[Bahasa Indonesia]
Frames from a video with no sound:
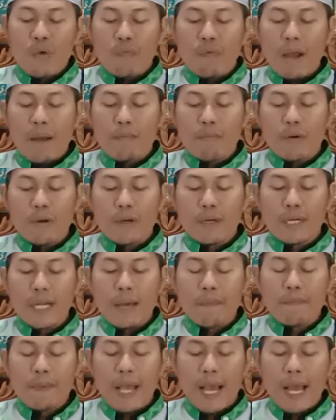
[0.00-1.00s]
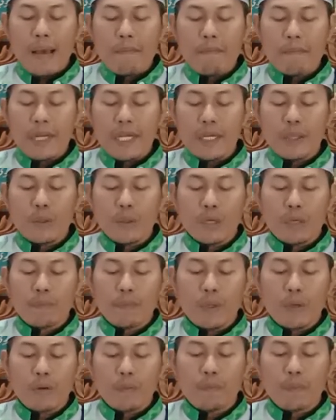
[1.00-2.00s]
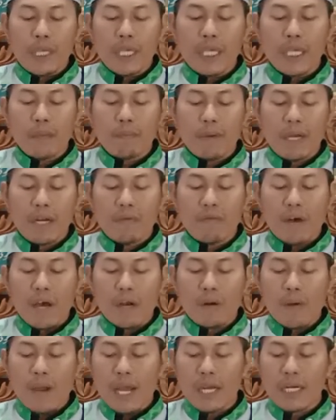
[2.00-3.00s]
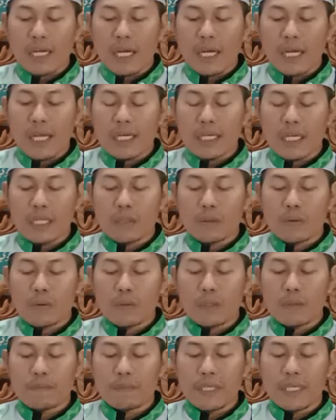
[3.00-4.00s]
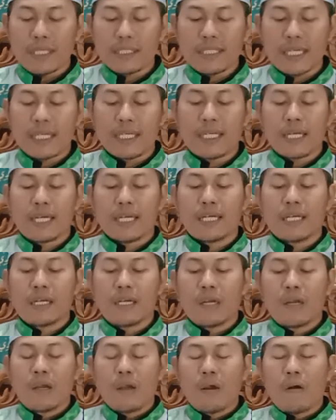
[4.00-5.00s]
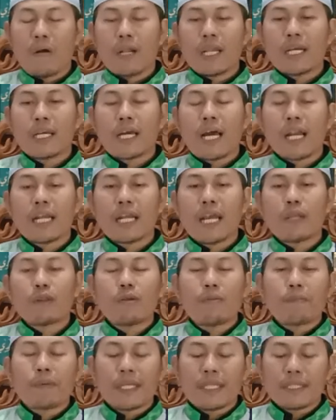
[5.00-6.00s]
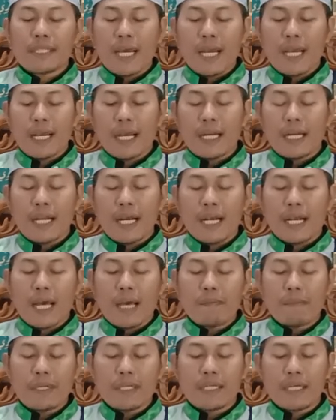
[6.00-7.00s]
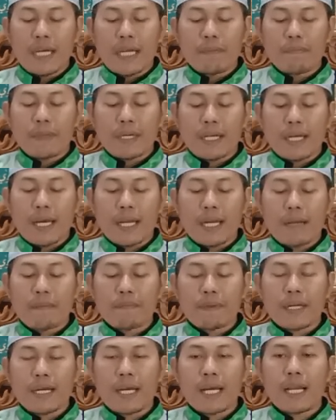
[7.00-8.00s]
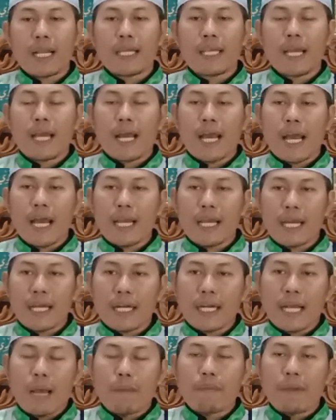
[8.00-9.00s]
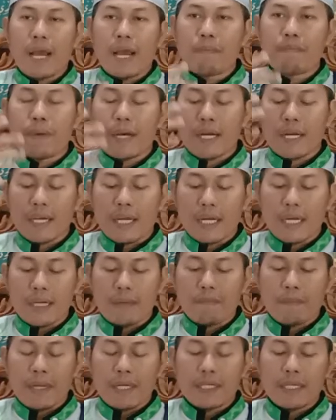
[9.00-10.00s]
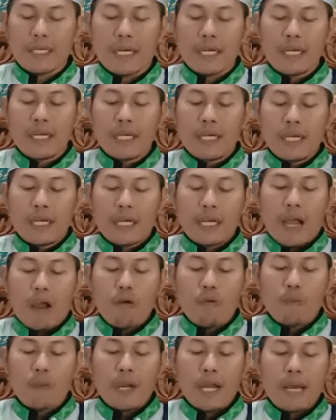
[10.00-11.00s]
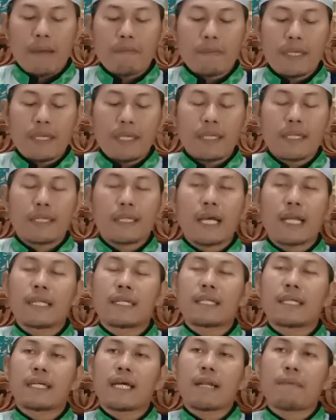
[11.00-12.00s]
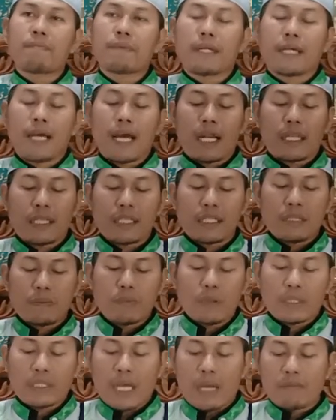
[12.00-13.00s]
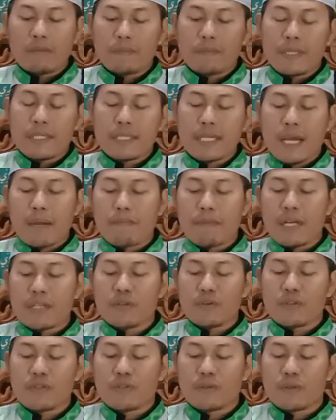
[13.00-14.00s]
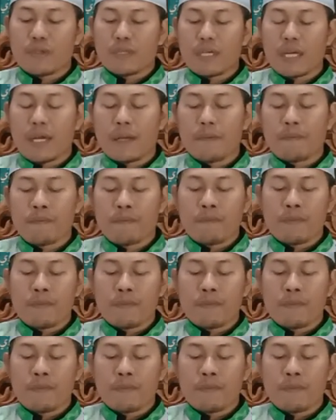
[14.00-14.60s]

Famurna bi amrin nukhbiru bihi man waro'ana nadkhul bihil jannah. Oleh karena itu perintahkanlah kami dengan perkara-perkara yang akan kami habarkan kepada kaum kami dan dengan perkara tersebut kami bisa masuk surga.